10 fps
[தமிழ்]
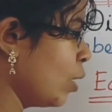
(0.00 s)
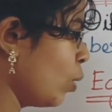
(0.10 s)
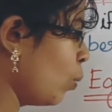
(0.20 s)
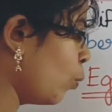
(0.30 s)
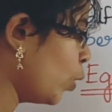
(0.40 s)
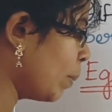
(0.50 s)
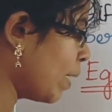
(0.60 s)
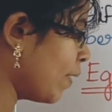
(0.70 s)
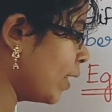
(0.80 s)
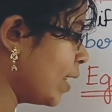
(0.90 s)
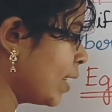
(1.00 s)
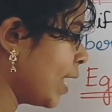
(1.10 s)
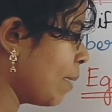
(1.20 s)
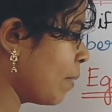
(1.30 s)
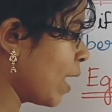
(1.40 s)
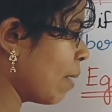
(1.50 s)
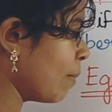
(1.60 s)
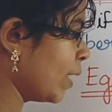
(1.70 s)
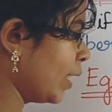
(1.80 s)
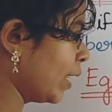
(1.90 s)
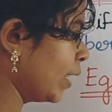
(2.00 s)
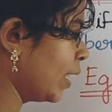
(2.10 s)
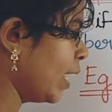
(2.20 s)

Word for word: ஸோ மூணுமே வந்து சேம் எலமெண்ட்டு